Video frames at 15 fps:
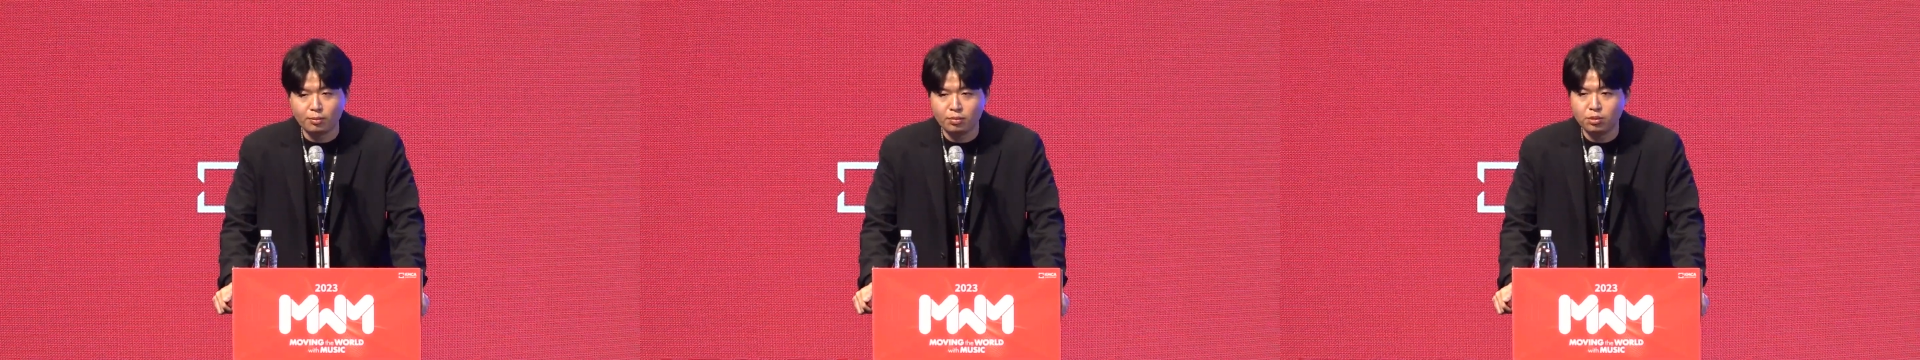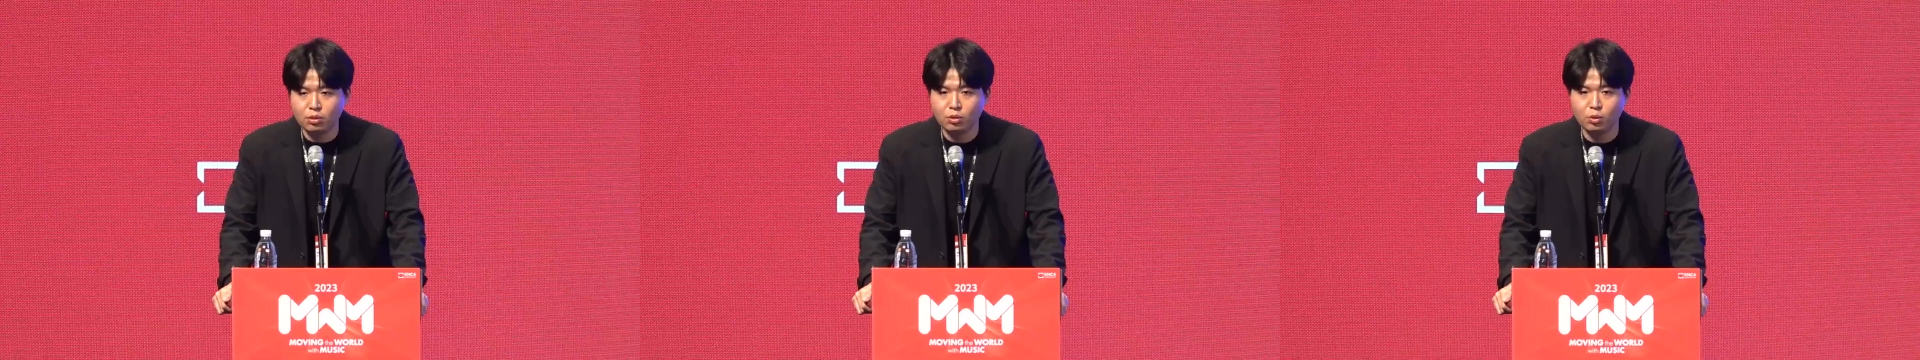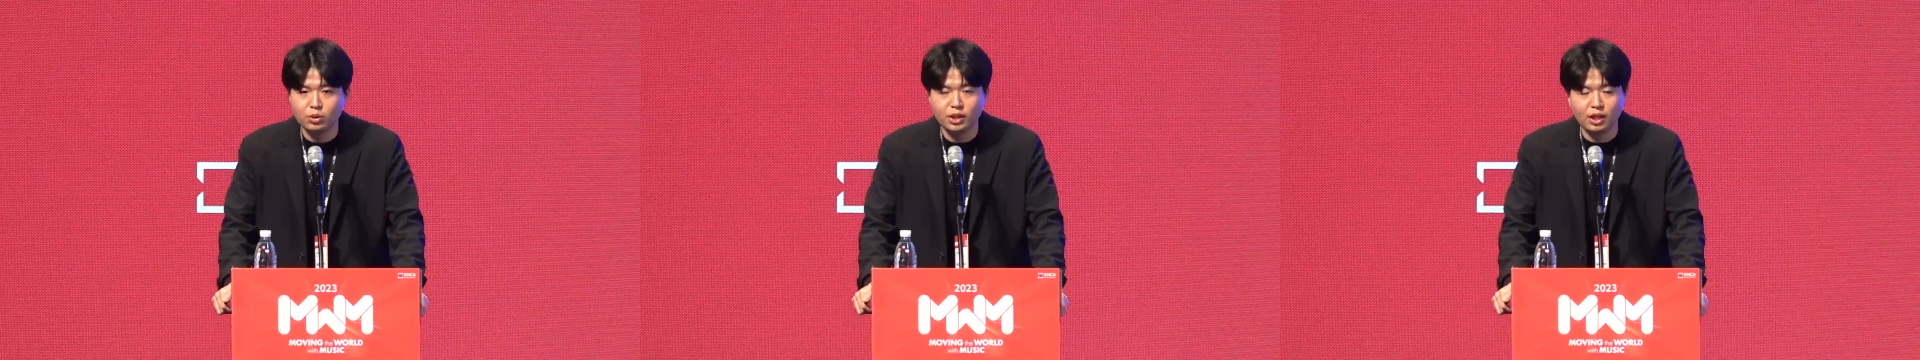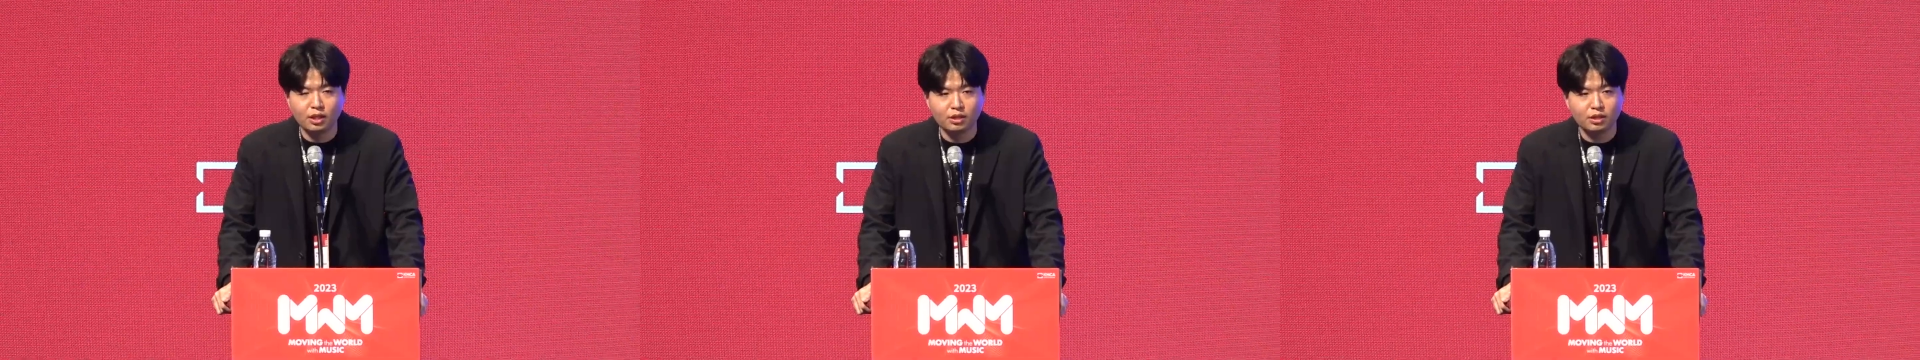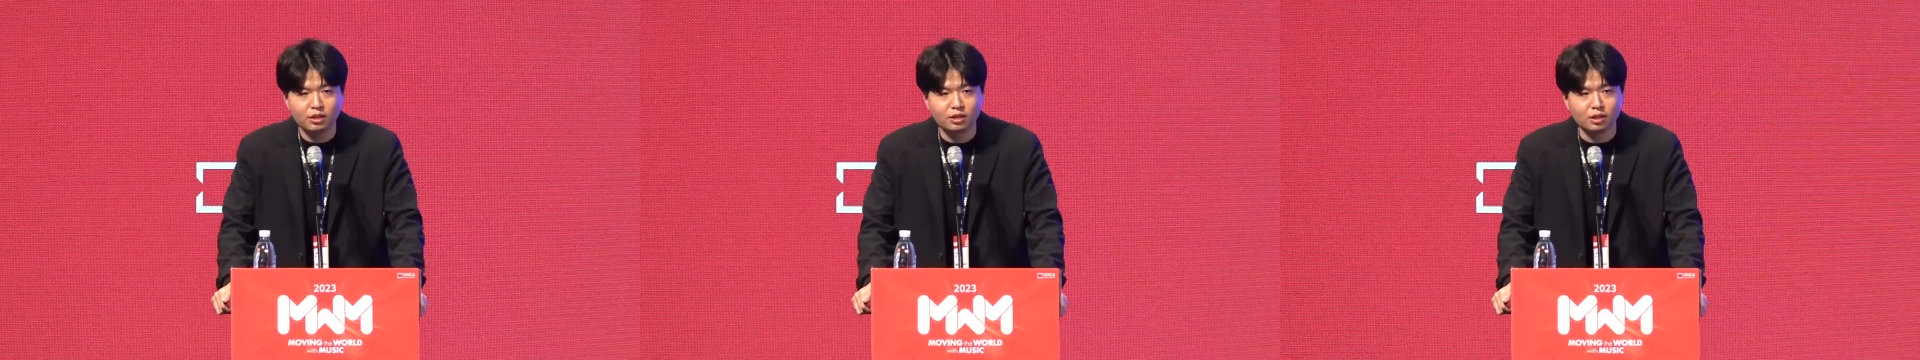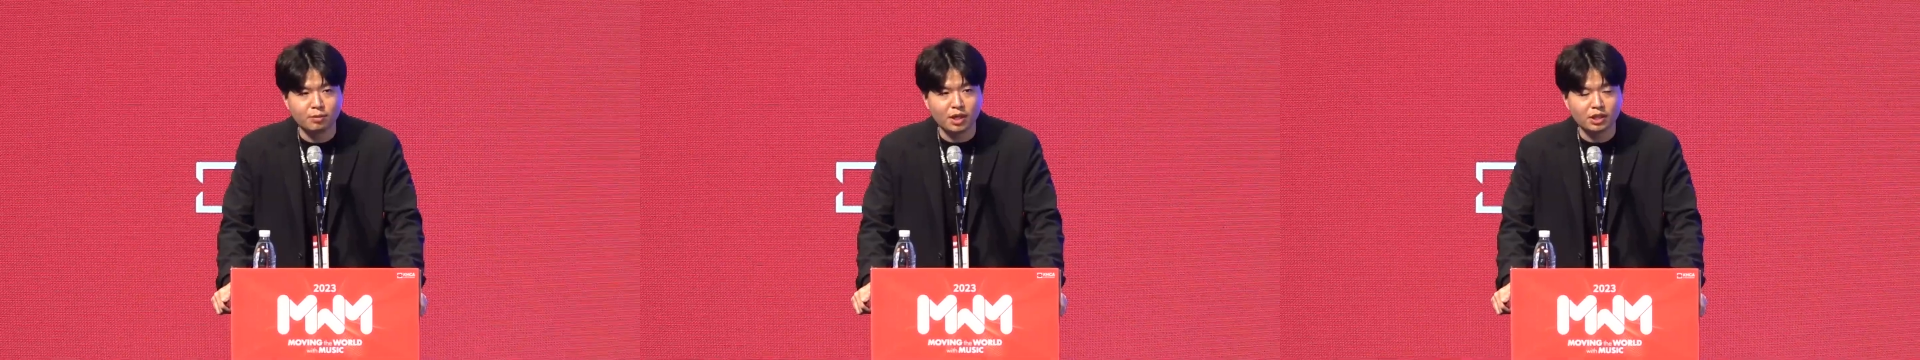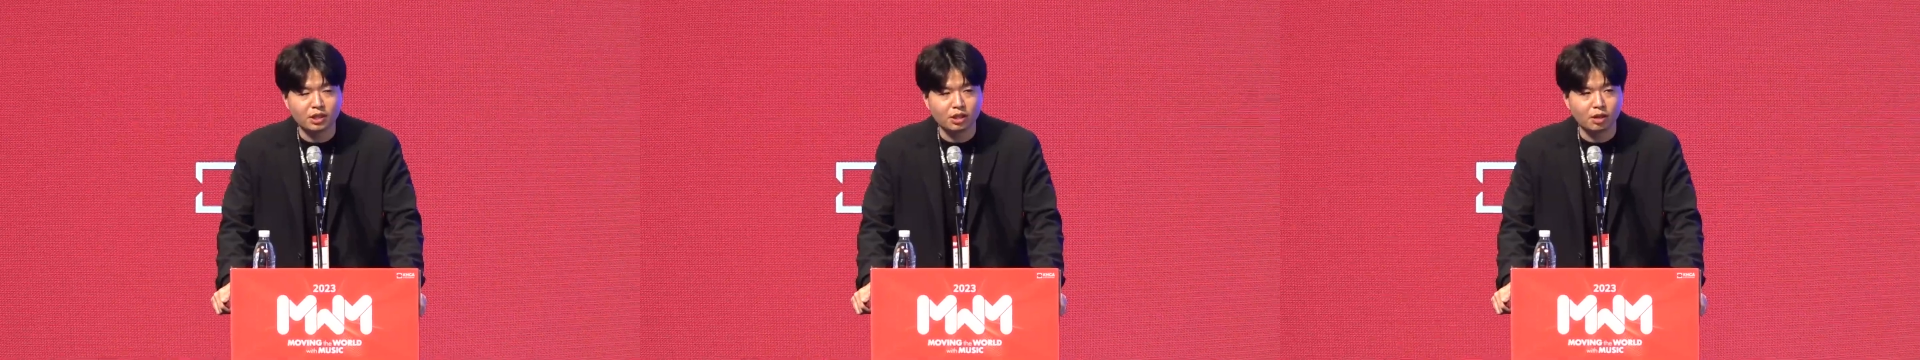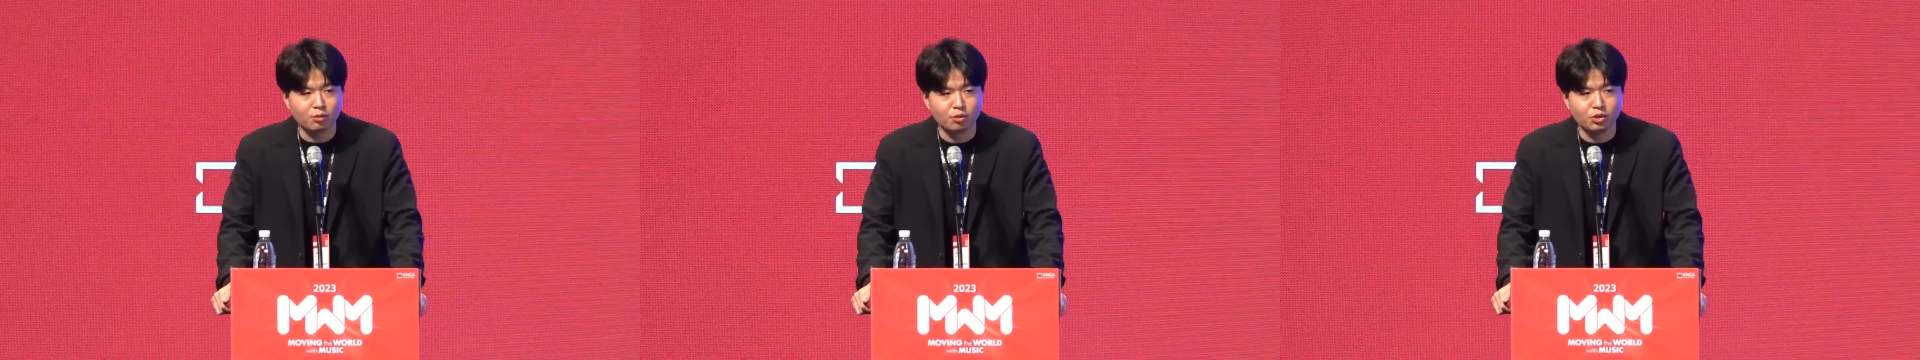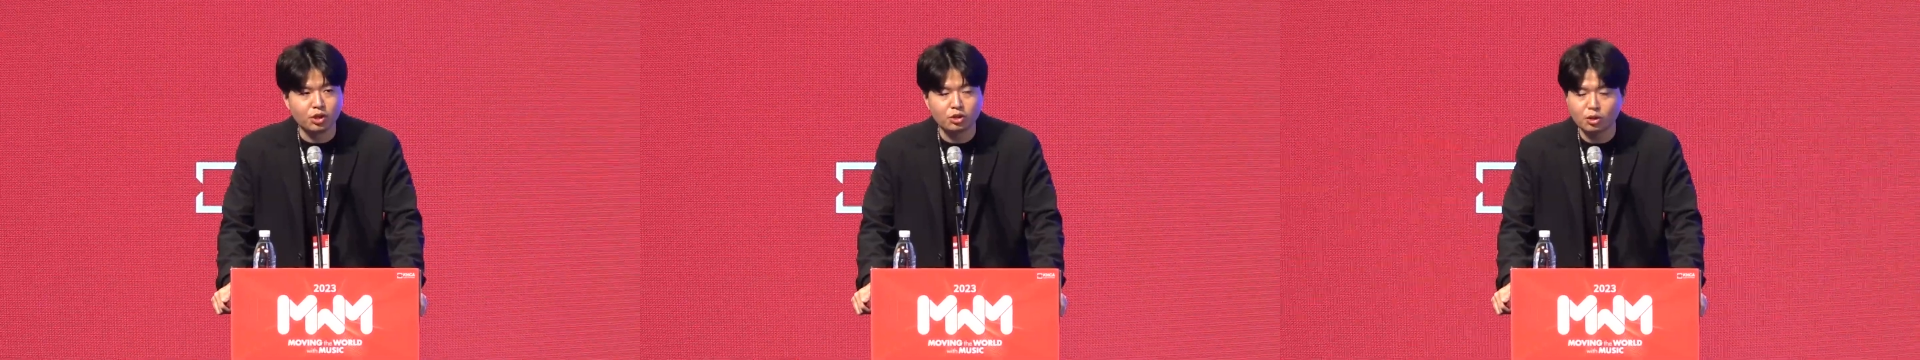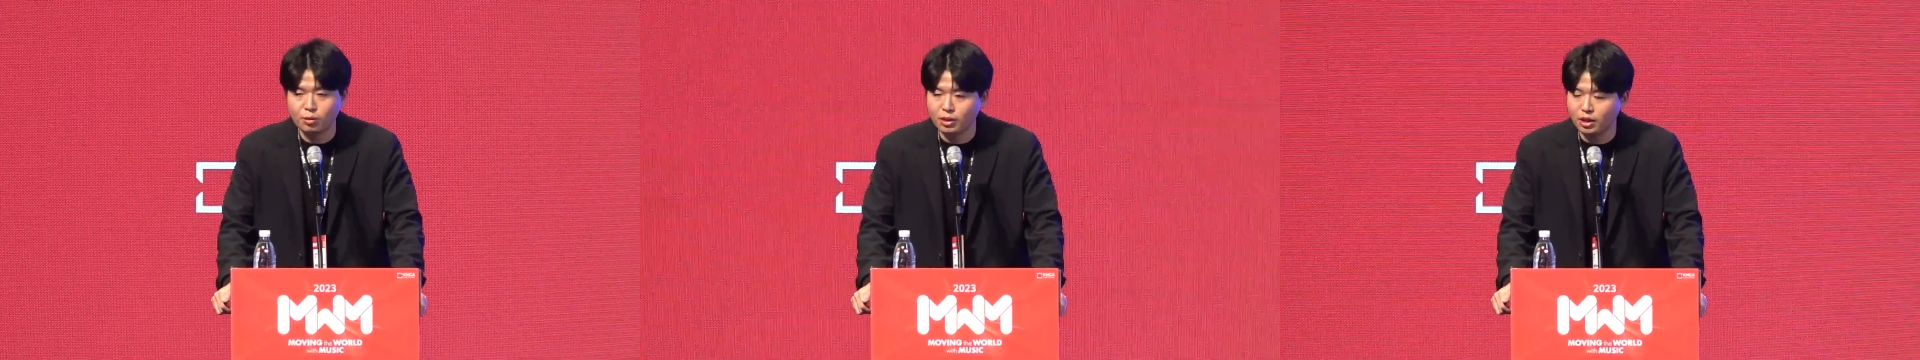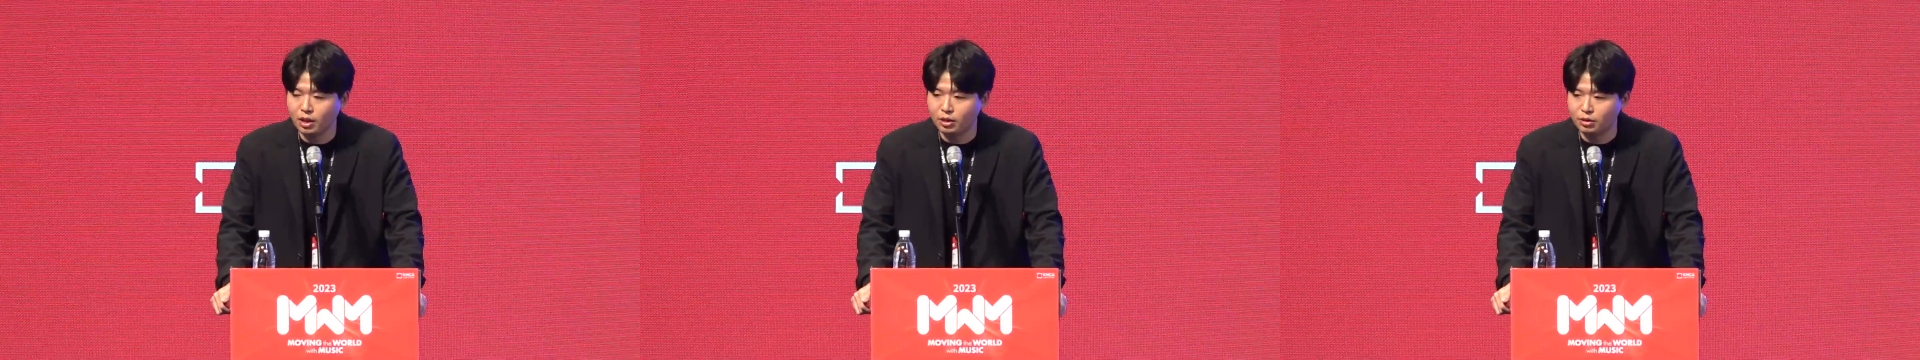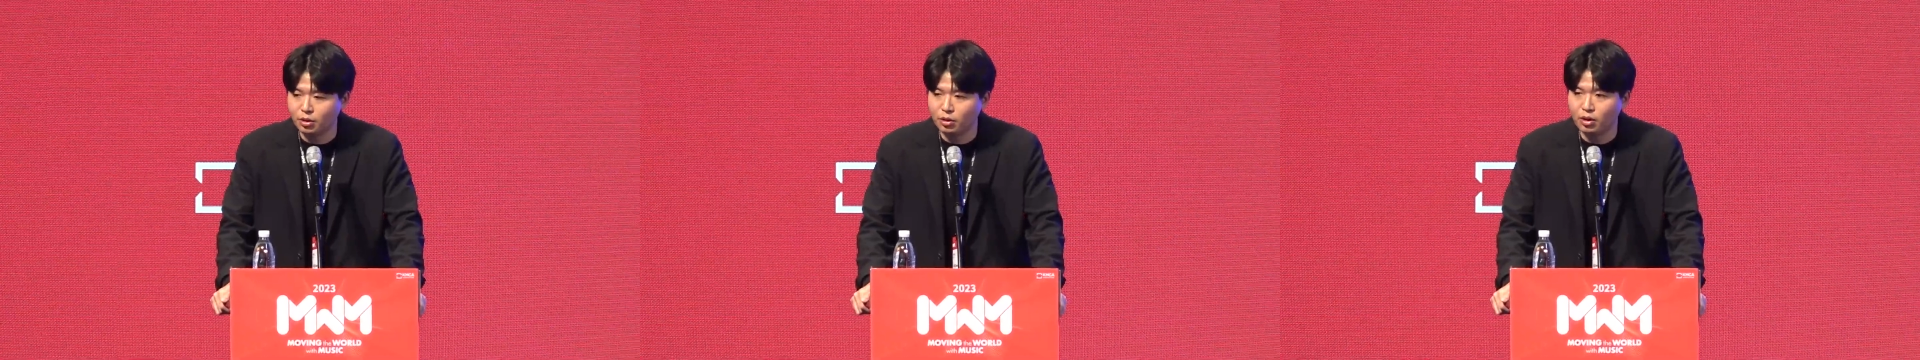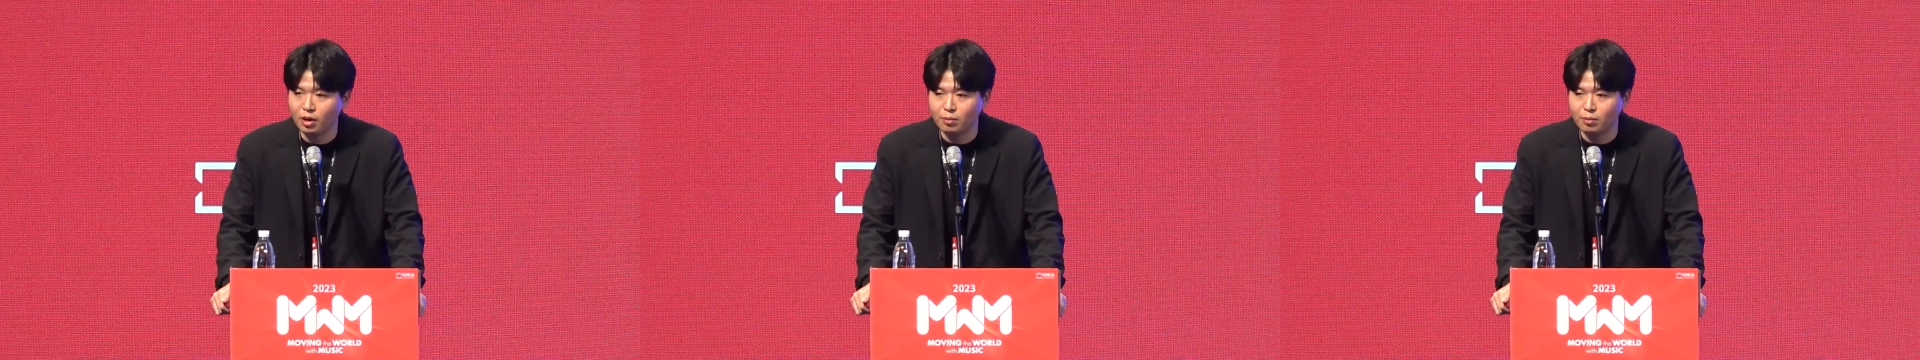풀고자 하는 음악 시장의 문제점에 대해서